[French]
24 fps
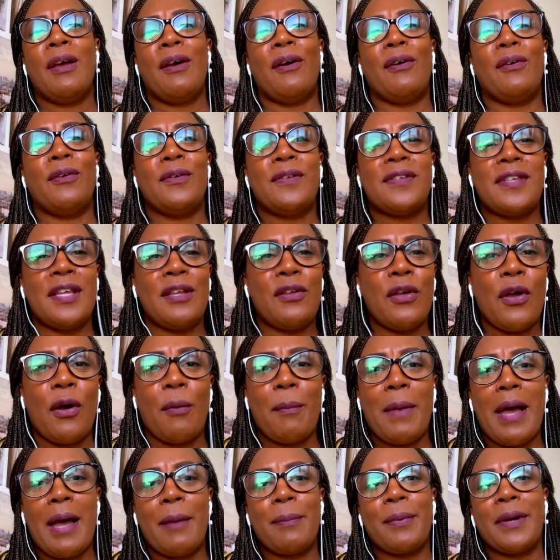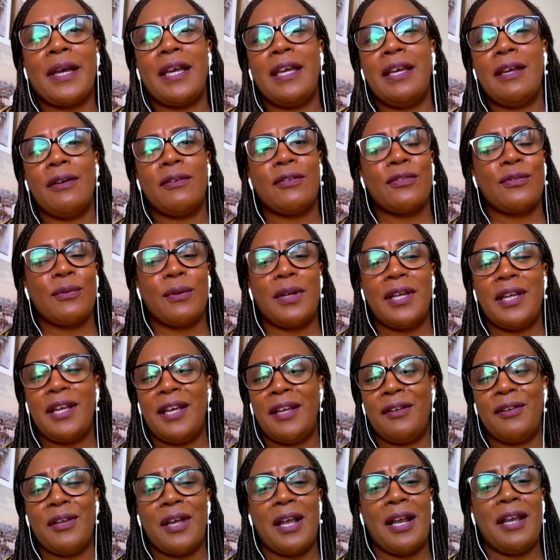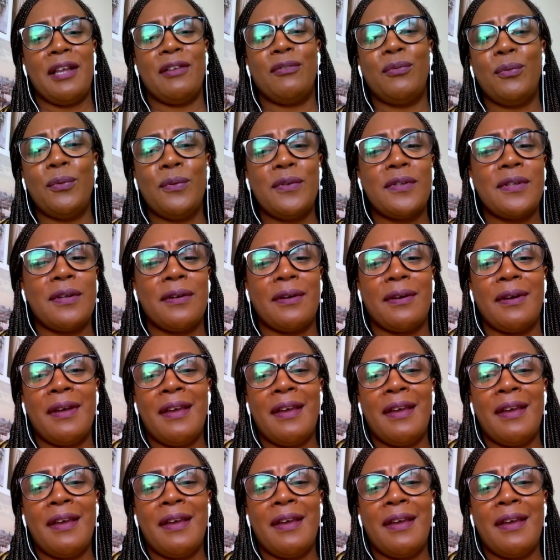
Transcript: le Seigneur m'a appris sur les les douze